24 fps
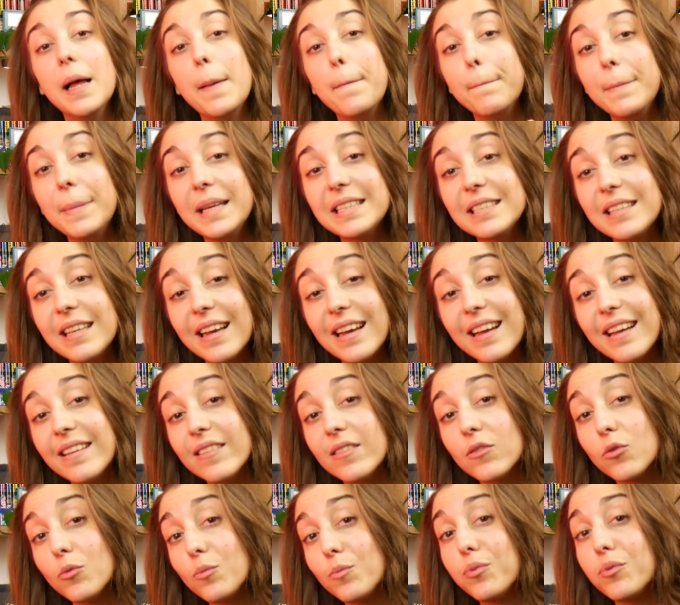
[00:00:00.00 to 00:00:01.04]
mais ça
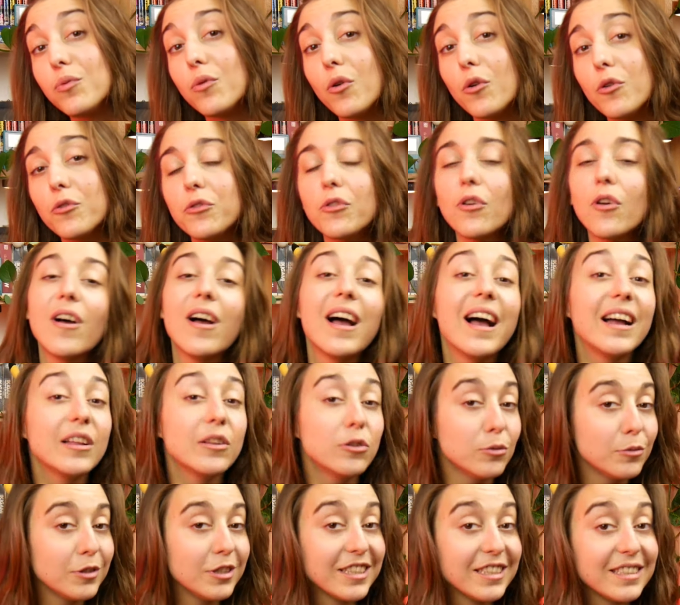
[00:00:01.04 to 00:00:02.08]
reste pour autant un
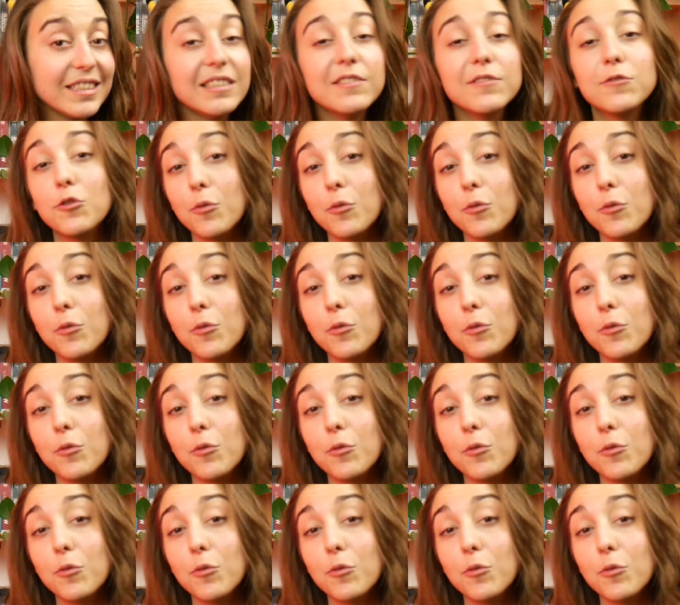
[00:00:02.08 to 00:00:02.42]
objectif